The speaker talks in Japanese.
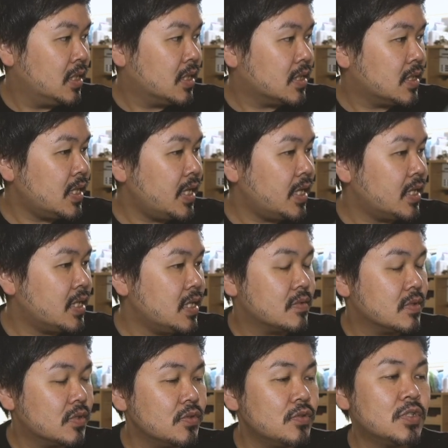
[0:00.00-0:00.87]
で、
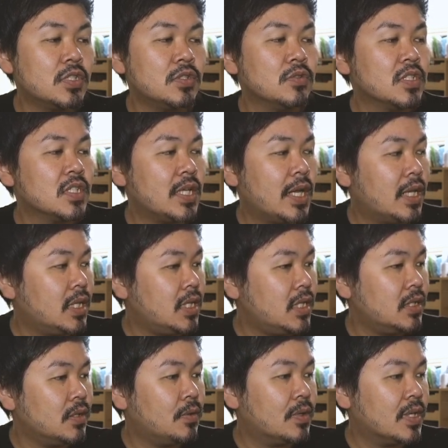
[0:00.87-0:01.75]
数値の下
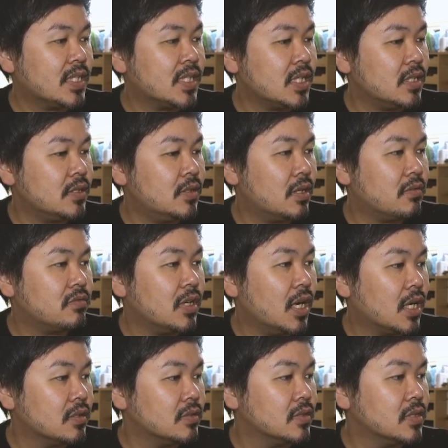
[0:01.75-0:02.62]
に折れ線グラフ
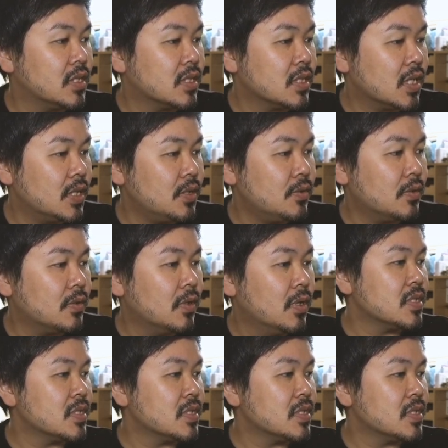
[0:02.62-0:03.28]
があるんですけど、